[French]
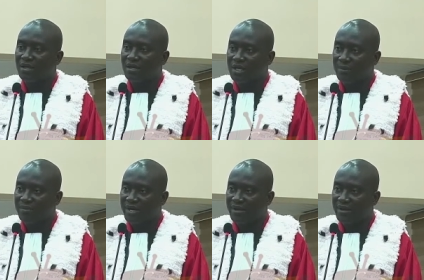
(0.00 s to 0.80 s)

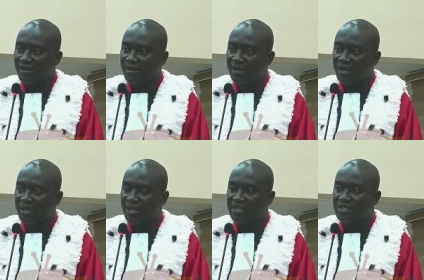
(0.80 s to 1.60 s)
Après,
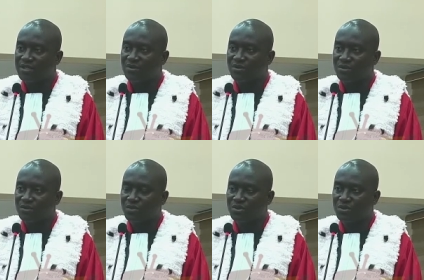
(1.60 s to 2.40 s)
est-ce que
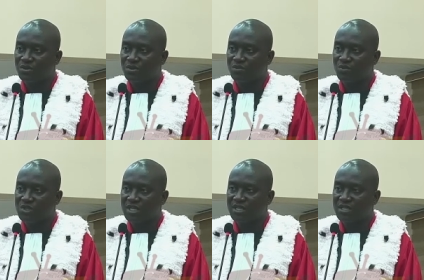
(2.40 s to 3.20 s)
M.
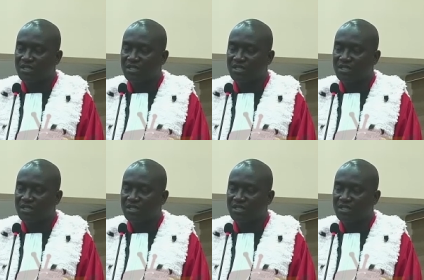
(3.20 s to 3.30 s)
Moussa de